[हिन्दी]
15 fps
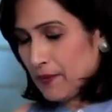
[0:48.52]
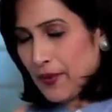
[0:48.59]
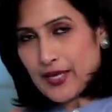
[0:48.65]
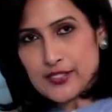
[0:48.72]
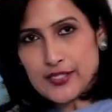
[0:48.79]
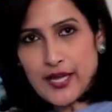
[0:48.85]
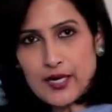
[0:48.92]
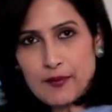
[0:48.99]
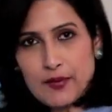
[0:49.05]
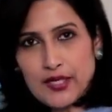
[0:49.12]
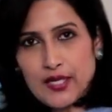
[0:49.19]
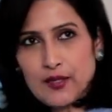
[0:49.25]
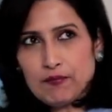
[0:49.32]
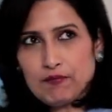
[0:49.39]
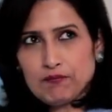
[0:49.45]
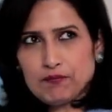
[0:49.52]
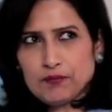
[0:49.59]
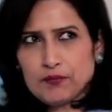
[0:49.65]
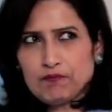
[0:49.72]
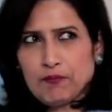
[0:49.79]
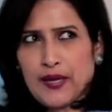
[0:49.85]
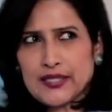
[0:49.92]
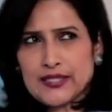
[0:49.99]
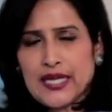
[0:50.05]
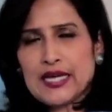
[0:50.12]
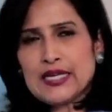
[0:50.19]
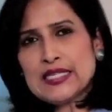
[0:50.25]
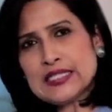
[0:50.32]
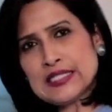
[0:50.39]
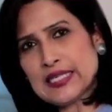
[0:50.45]
बाज़ार में ना
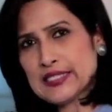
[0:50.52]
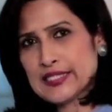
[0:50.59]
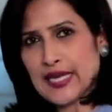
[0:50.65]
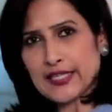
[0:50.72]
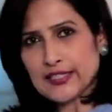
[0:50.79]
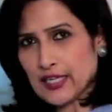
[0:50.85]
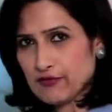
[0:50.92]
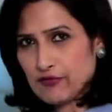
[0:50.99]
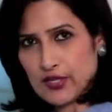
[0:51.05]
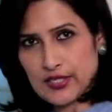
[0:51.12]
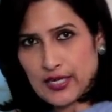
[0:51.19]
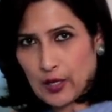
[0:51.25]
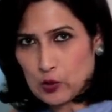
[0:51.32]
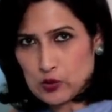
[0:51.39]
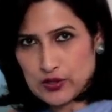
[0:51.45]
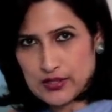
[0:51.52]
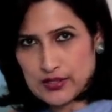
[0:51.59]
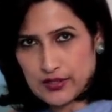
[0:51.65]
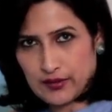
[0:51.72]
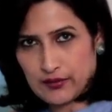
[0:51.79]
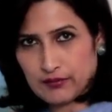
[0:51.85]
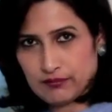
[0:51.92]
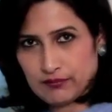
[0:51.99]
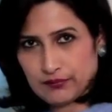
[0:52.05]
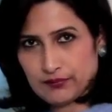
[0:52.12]
45 से ज़्यादा फ़ंड हाउसेस हैं